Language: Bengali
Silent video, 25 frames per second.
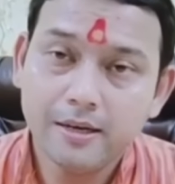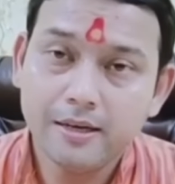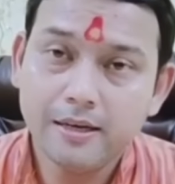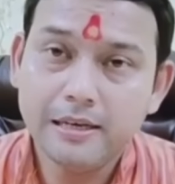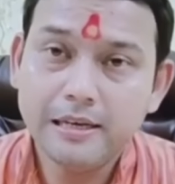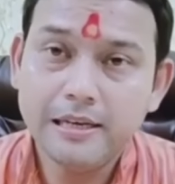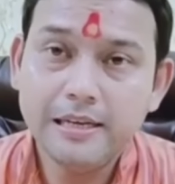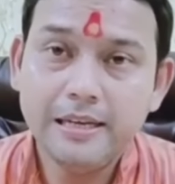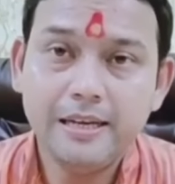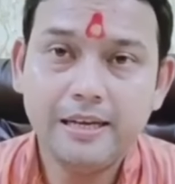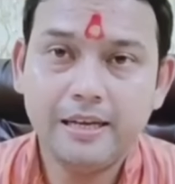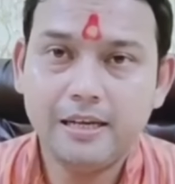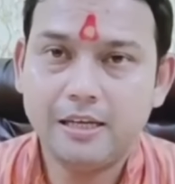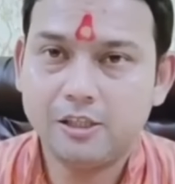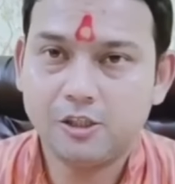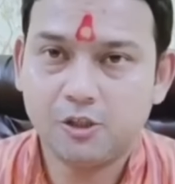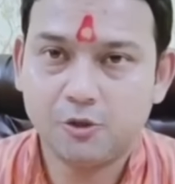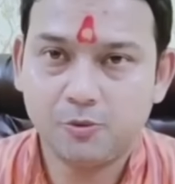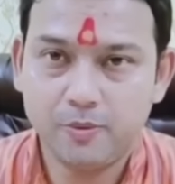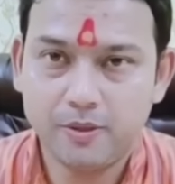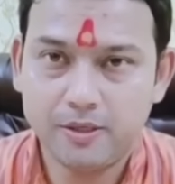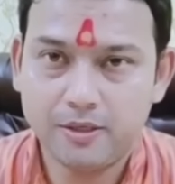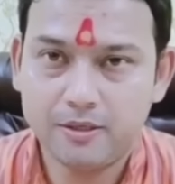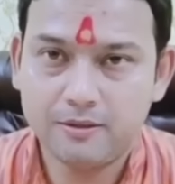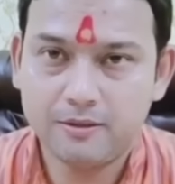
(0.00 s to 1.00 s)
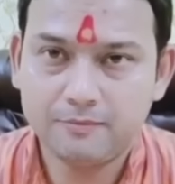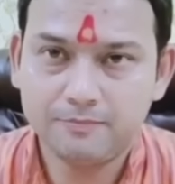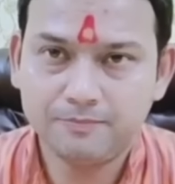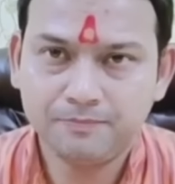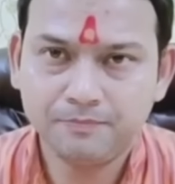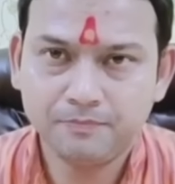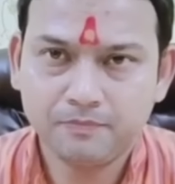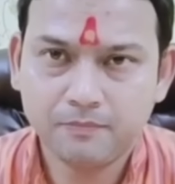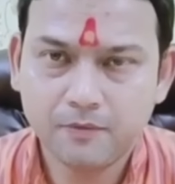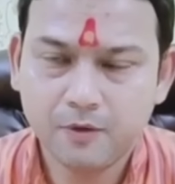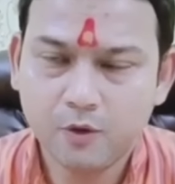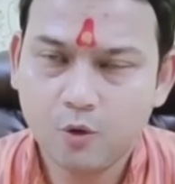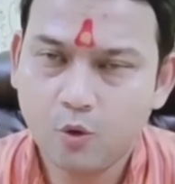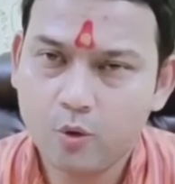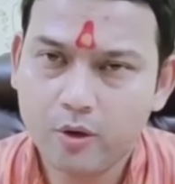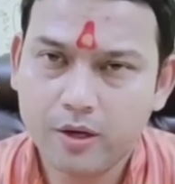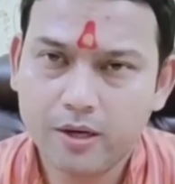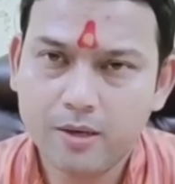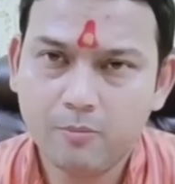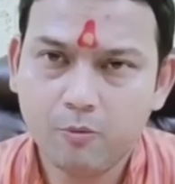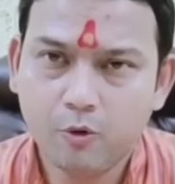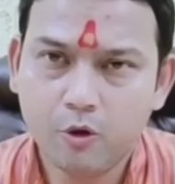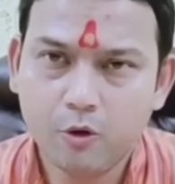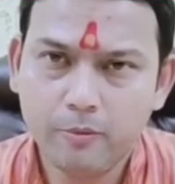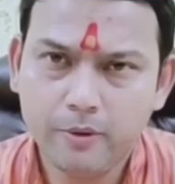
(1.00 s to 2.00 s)
নিয়ে আসবেন
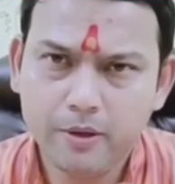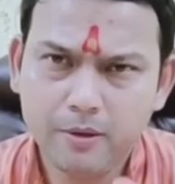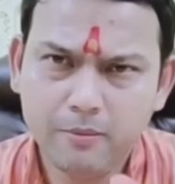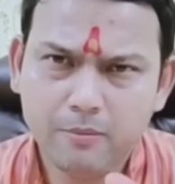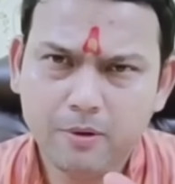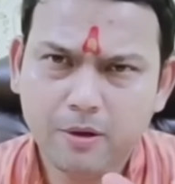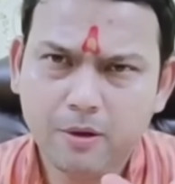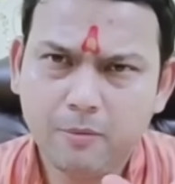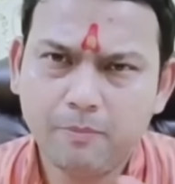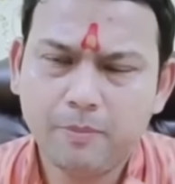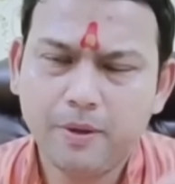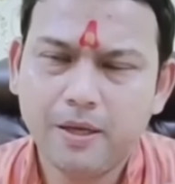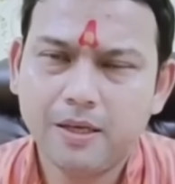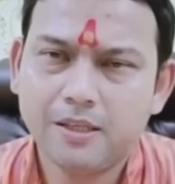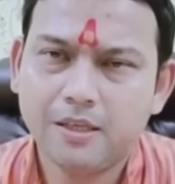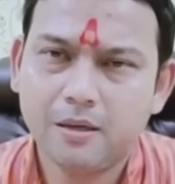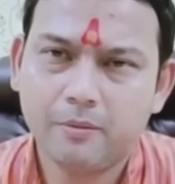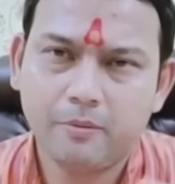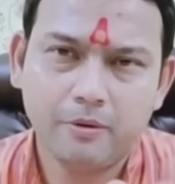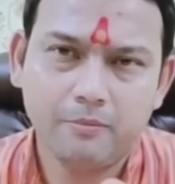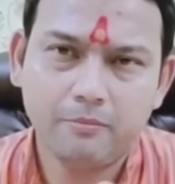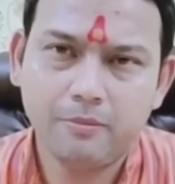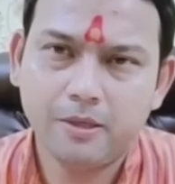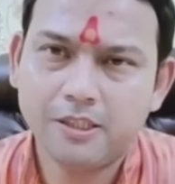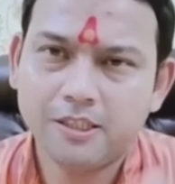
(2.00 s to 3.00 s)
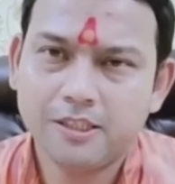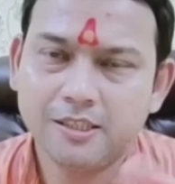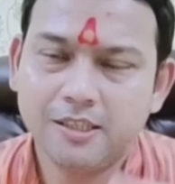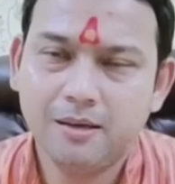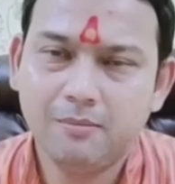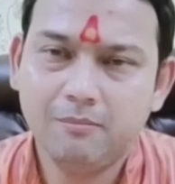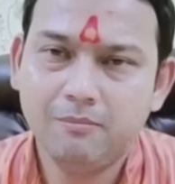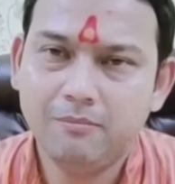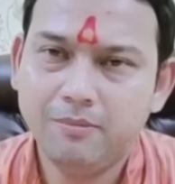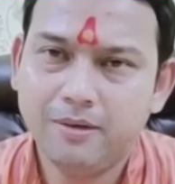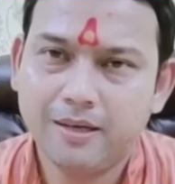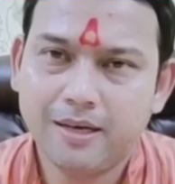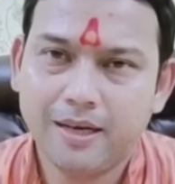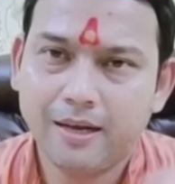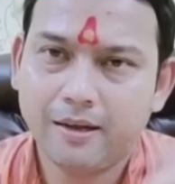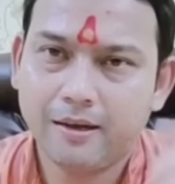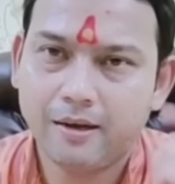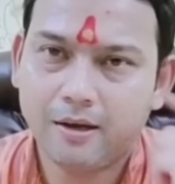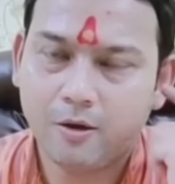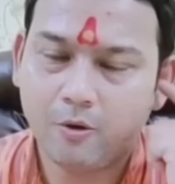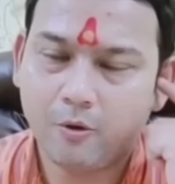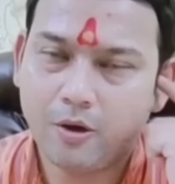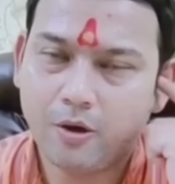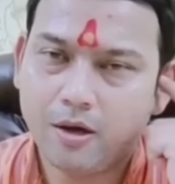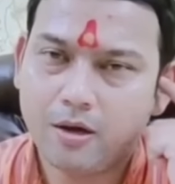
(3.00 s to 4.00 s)
দোকানে বলবেন পেয়ে যাবেন বেশি দাম নেয়
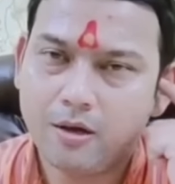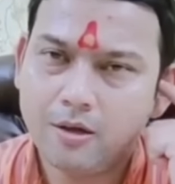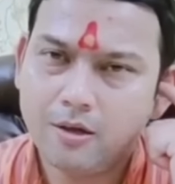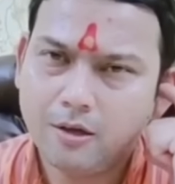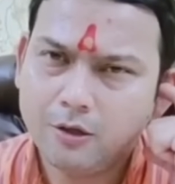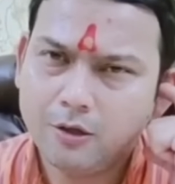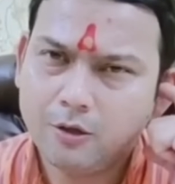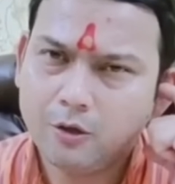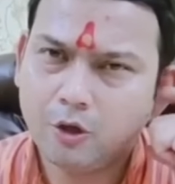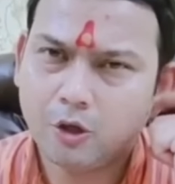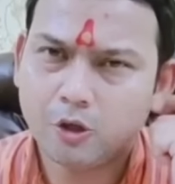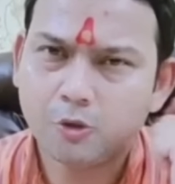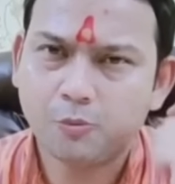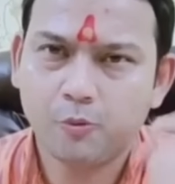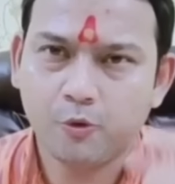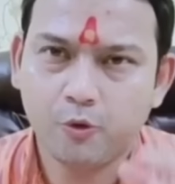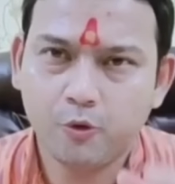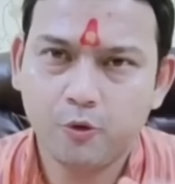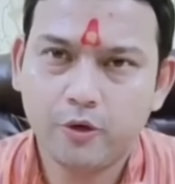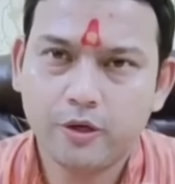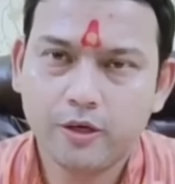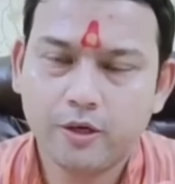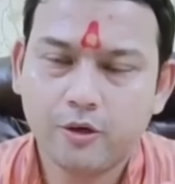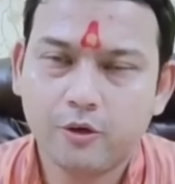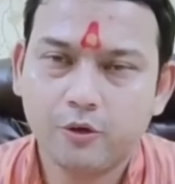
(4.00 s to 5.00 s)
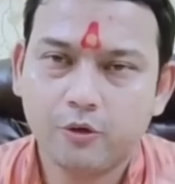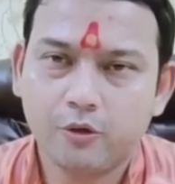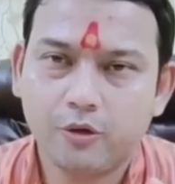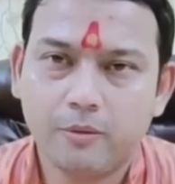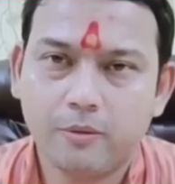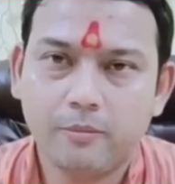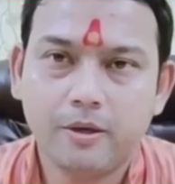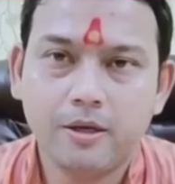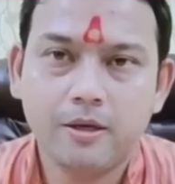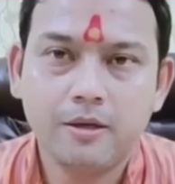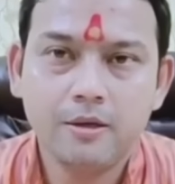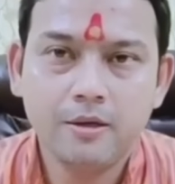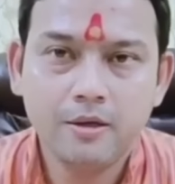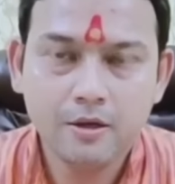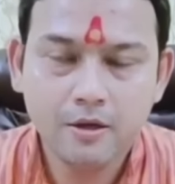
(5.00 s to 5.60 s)
না ওরা দশ পনেরো টাকা হয়তো নেবে